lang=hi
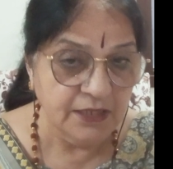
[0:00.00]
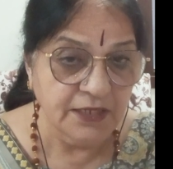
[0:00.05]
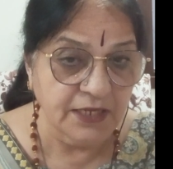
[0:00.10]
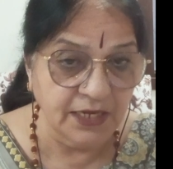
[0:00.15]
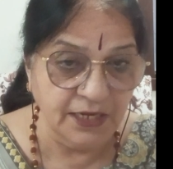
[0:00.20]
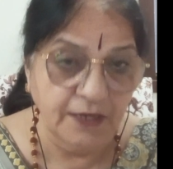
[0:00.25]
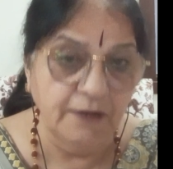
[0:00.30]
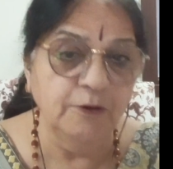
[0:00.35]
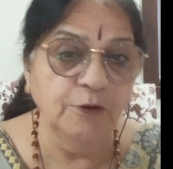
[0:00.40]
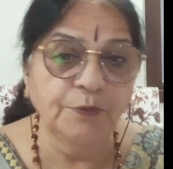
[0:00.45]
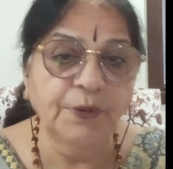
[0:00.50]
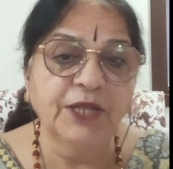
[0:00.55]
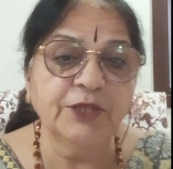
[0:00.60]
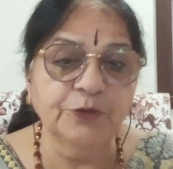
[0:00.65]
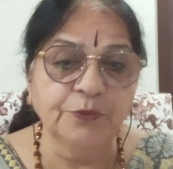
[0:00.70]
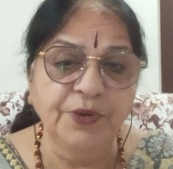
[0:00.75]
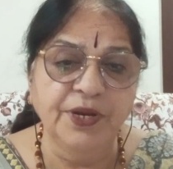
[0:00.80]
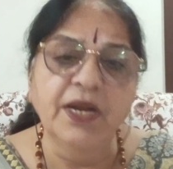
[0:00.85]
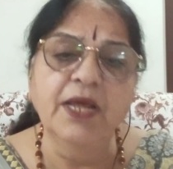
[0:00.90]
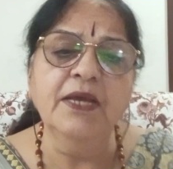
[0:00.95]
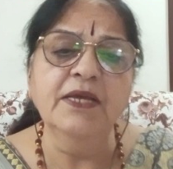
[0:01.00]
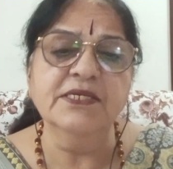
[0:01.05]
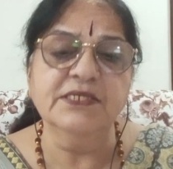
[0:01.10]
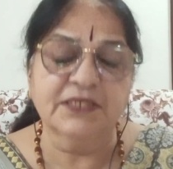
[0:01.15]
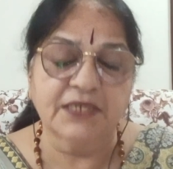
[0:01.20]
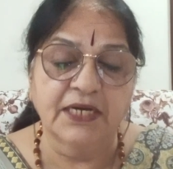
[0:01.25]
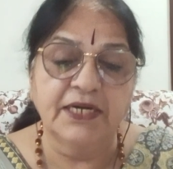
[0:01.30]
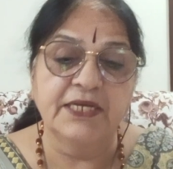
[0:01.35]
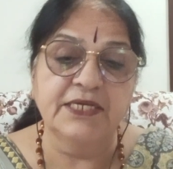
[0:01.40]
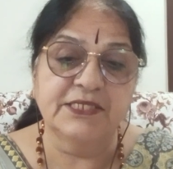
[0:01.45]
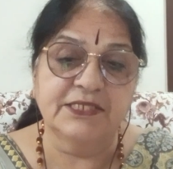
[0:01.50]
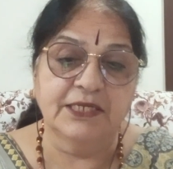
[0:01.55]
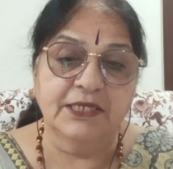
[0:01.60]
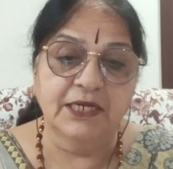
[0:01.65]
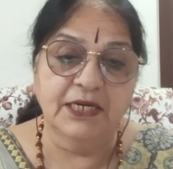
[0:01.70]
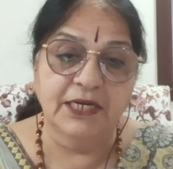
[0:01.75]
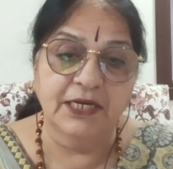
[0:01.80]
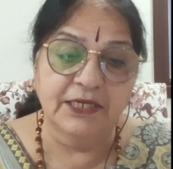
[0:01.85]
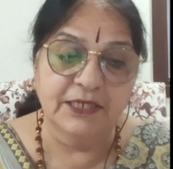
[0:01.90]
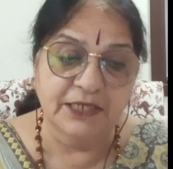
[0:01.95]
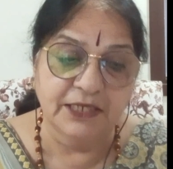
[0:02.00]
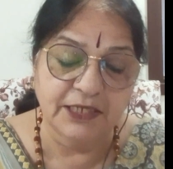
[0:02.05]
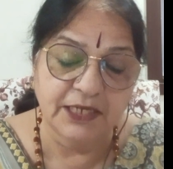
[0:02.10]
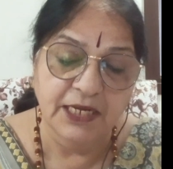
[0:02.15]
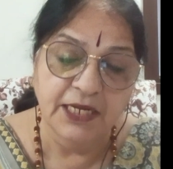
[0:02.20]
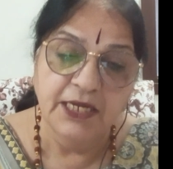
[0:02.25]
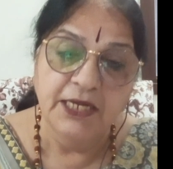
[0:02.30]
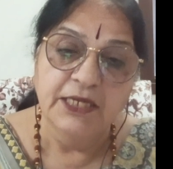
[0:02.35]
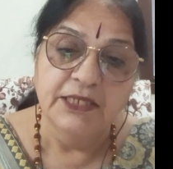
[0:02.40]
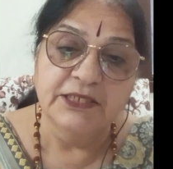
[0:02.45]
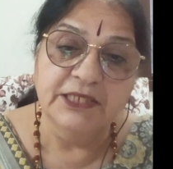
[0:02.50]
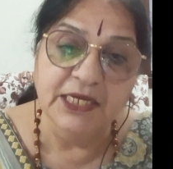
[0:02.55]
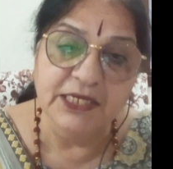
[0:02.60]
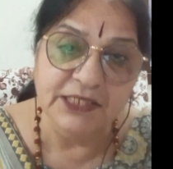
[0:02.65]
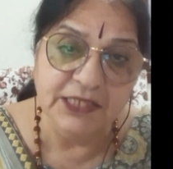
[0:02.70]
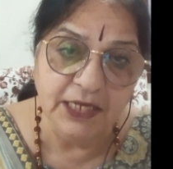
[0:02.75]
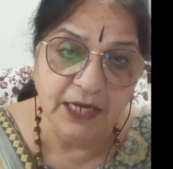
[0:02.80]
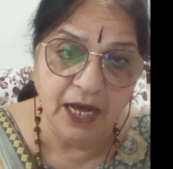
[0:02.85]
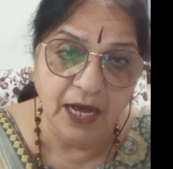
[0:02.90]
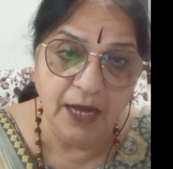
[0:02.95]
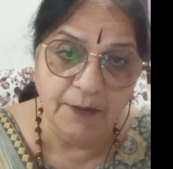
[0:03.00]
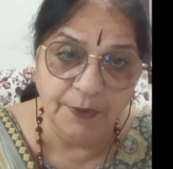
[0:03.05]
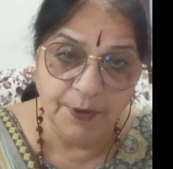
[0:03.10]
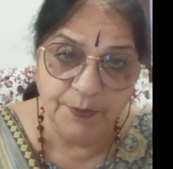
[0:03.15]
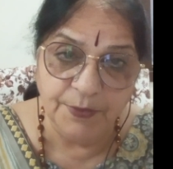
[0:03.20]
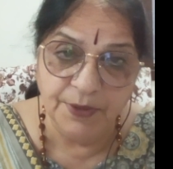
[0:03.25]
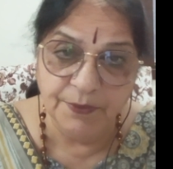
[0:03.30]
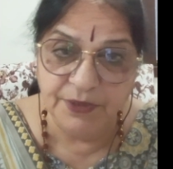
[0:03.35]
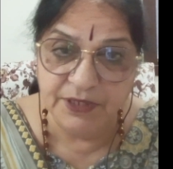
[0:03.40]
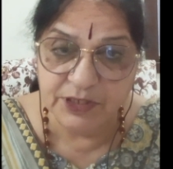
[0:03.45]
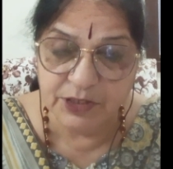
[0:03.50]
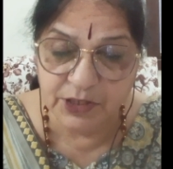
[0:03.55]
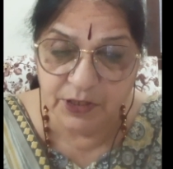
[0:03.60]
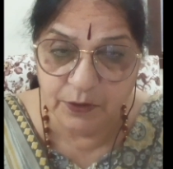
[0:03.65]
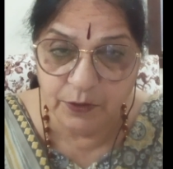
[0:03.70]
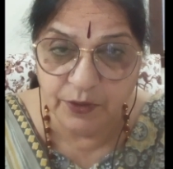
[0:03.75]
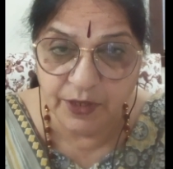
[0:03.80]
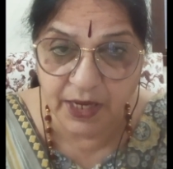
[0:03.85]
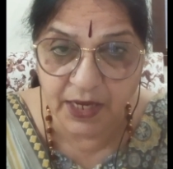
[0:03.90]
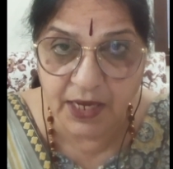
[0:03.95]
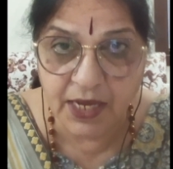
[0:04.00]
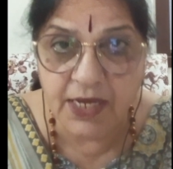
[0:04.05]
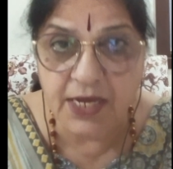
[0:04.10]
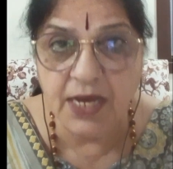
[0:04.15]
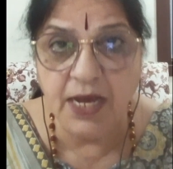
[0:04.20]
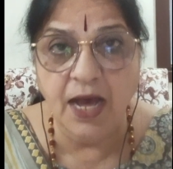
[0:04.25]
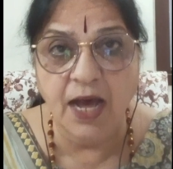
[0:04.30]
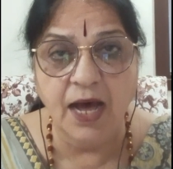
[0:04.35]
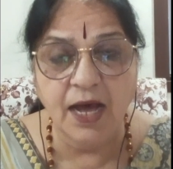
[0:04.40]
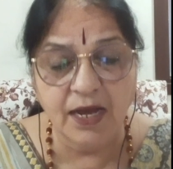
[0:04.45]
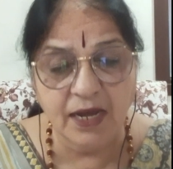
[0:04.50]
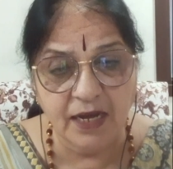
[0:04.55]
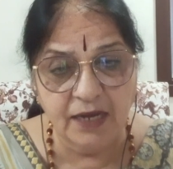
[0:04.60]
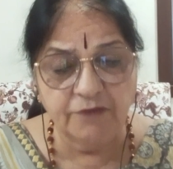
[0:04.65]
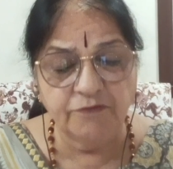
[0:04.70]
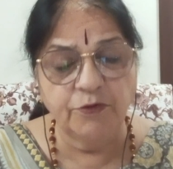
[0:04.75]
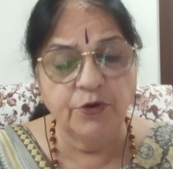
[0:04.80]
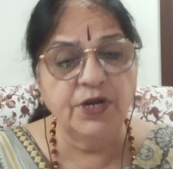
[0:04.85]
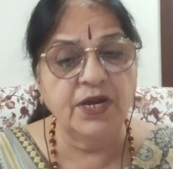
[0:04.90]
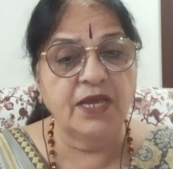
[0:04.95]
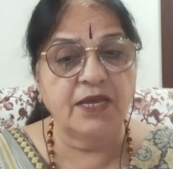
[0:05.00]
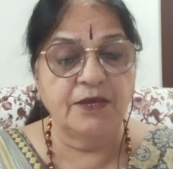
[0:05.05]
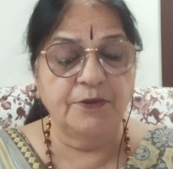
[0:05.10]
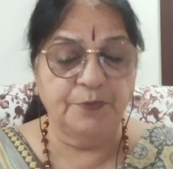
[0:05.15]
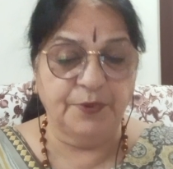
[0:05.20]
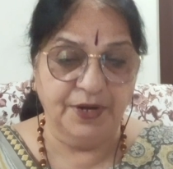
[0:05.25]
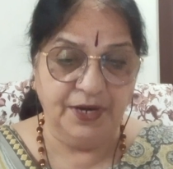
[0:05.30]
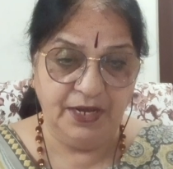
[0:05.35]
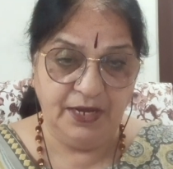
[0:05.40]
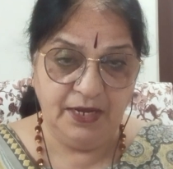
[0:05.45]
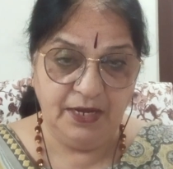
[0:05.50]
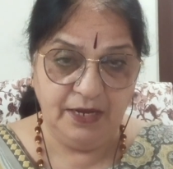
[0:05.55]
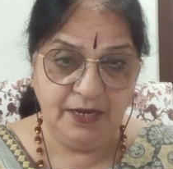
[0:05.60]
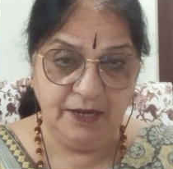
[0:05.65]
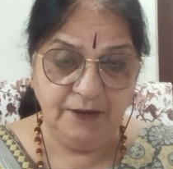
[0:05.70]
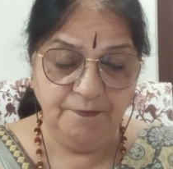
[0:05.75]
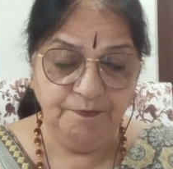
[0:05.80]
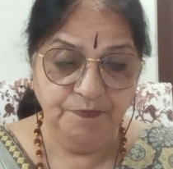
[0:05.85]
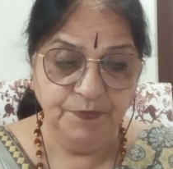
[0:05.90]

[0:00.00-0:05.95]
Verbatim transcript: घरेलू बातों में नहीं स्टडीज़ से रिलेटेड जैसे आप अपने बच्चे को कहिए कि अगर वो नहीं पढ़ेंगे